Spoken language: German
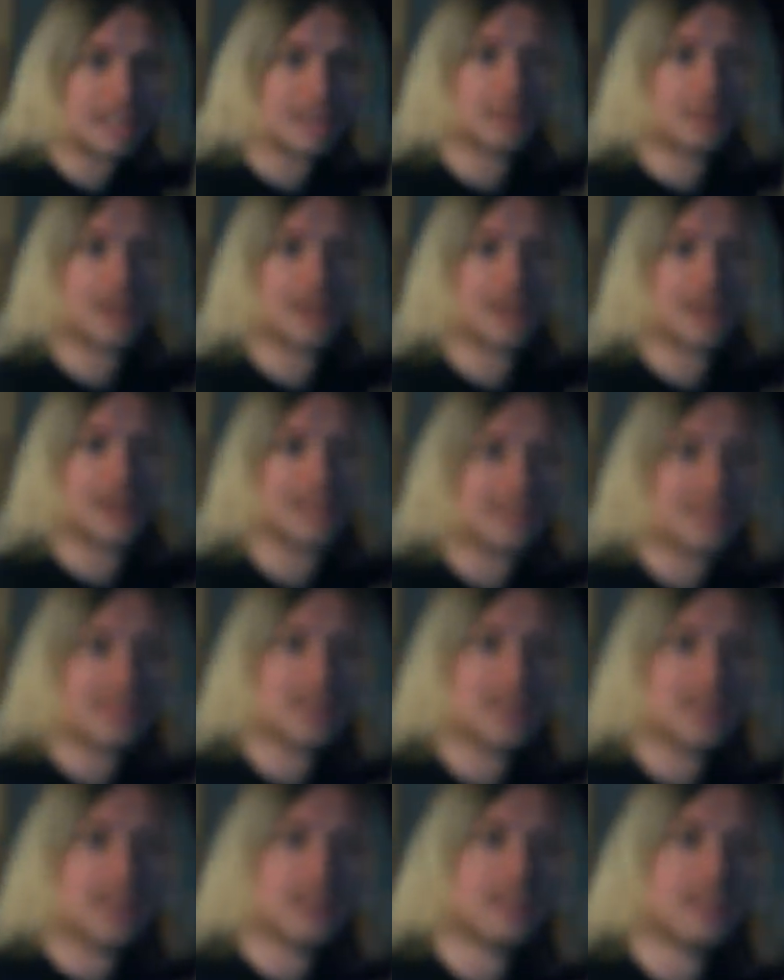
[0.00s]
bereits
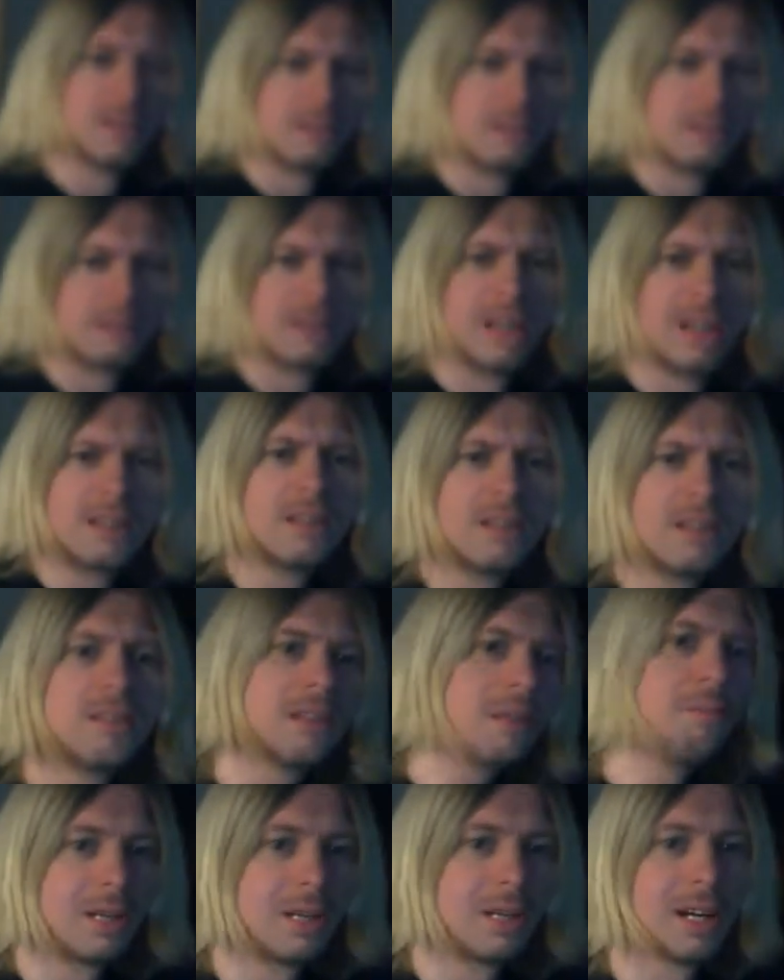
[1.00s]
seit
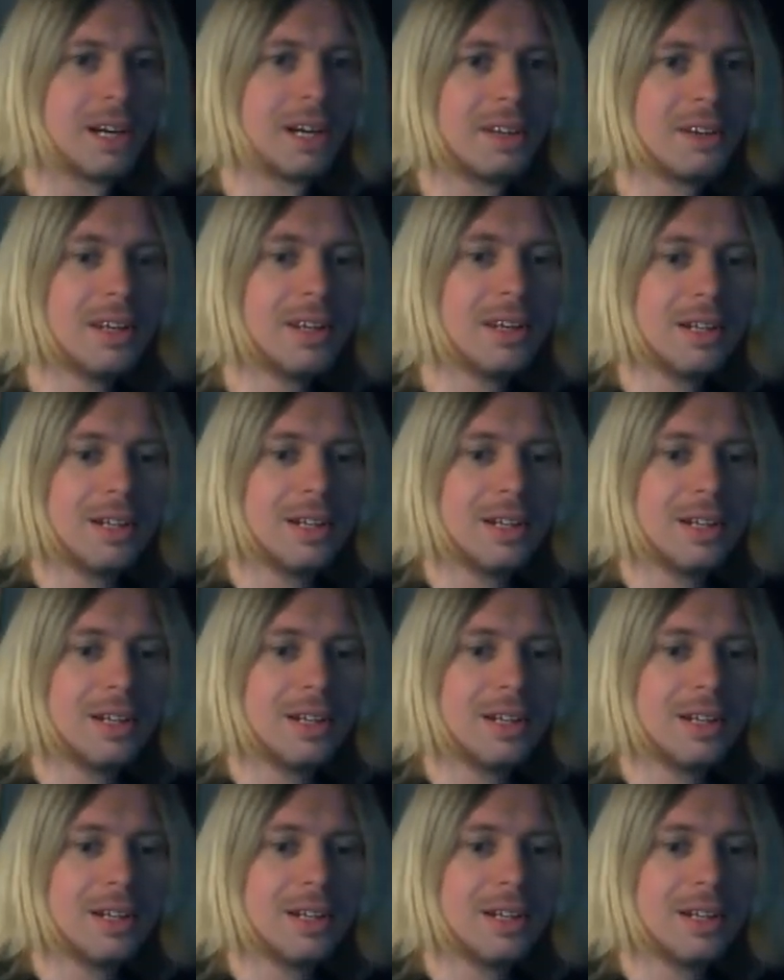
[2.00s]
sieben Jahren,